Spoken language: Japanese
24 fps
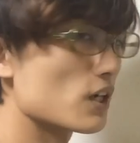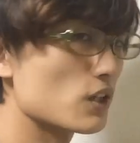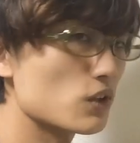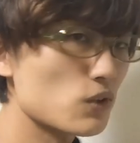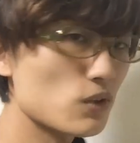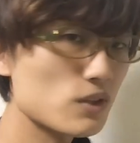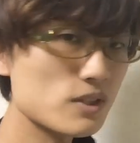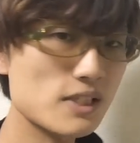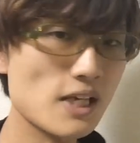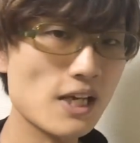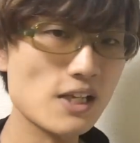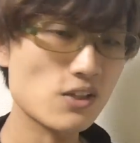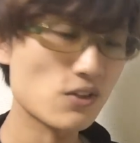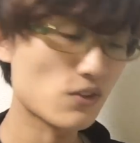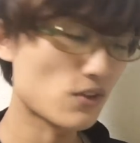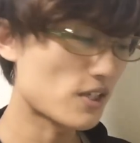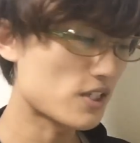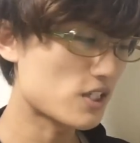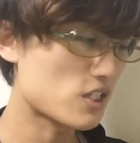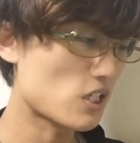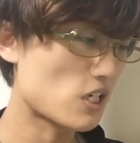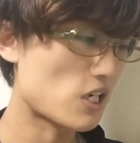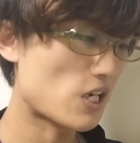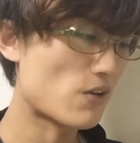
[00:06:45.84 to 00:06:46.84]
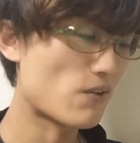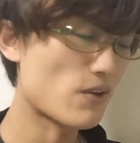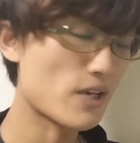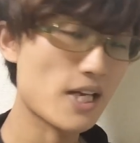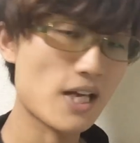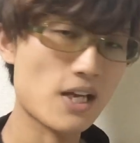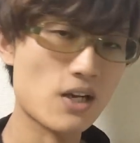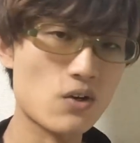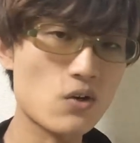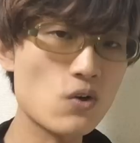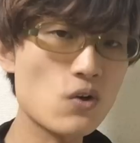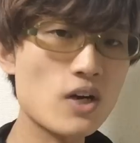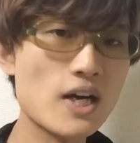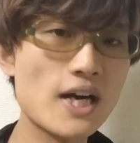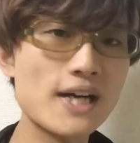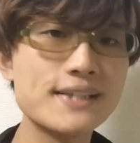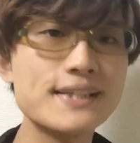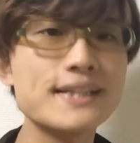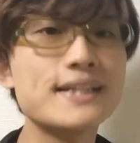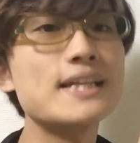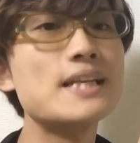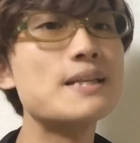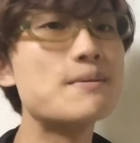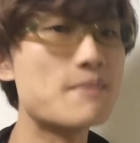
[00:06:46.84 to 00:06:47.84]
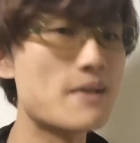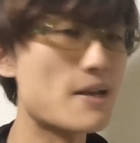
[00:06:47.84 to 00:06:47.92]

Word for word: あるとサイトの閲覧は結構快適に